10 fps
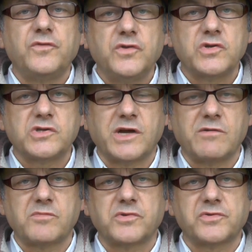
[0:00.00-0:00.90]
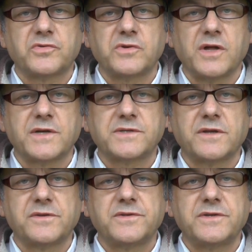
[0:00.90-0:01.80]
niż cała procedura
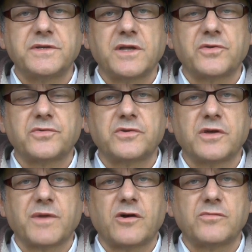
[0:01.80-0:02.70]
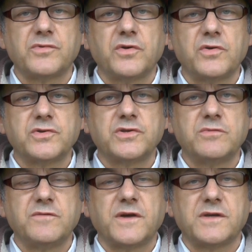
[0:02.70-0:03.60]
ekstradycyjna, do której miałoby dojść,
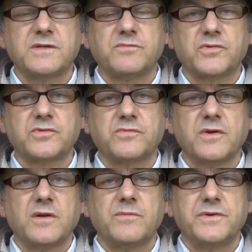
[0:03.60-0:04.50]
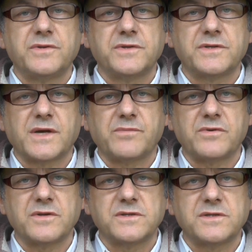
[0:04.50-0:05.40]
gdyby w jakiś sposób brytyjska
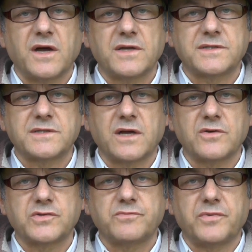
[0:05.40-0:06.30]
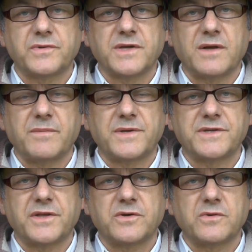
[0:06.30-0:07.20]
policja Assange poza
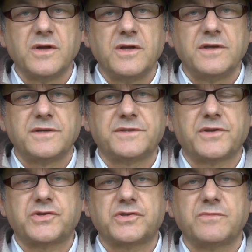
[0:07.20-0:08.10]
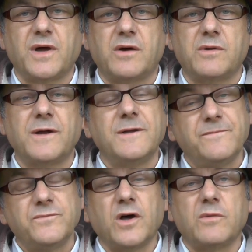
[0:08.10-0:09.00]
ambasadą zatrzymała.
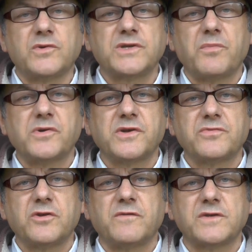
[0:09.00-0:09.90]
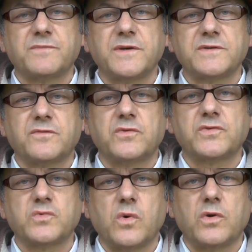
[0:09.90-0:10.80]
No, można pogratulować
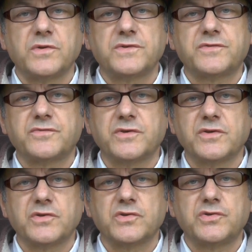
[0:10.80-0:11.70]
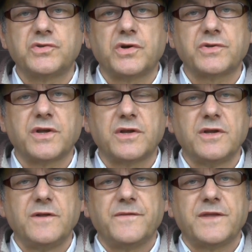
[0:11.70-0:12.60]
Państwu z Wall Street Journal.
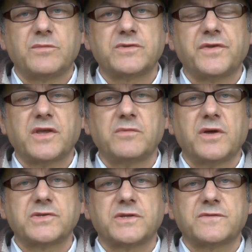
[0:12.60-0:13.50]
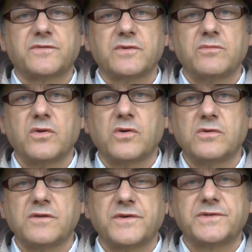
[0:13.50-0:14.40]
Ja może w takim razie na swoim
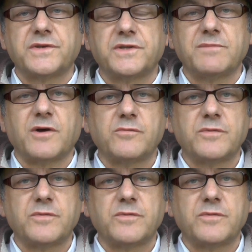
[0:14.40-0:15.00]
blogu efektywnej